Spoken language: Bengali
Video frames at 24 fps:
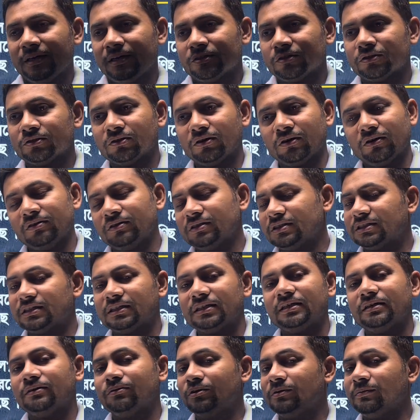তো তখন সে
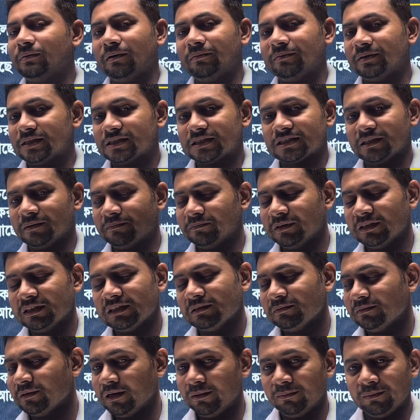ওইভাবে স্টেপ নিতে
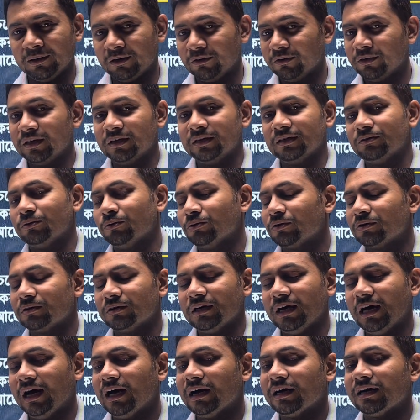পারে বা ওই ওর
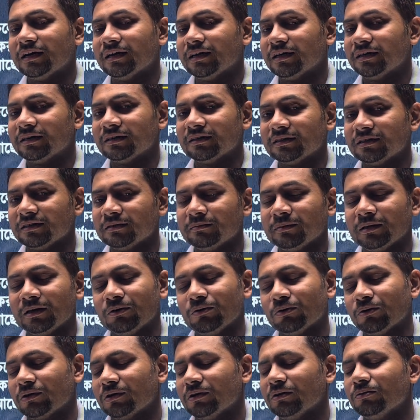আকার আকৃতি বা
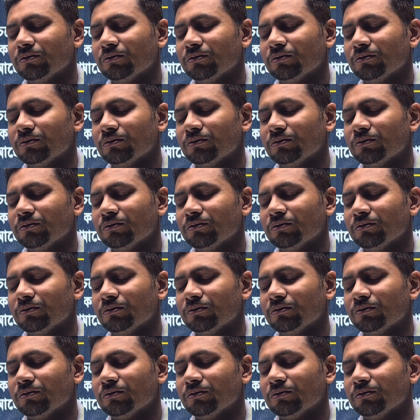ওর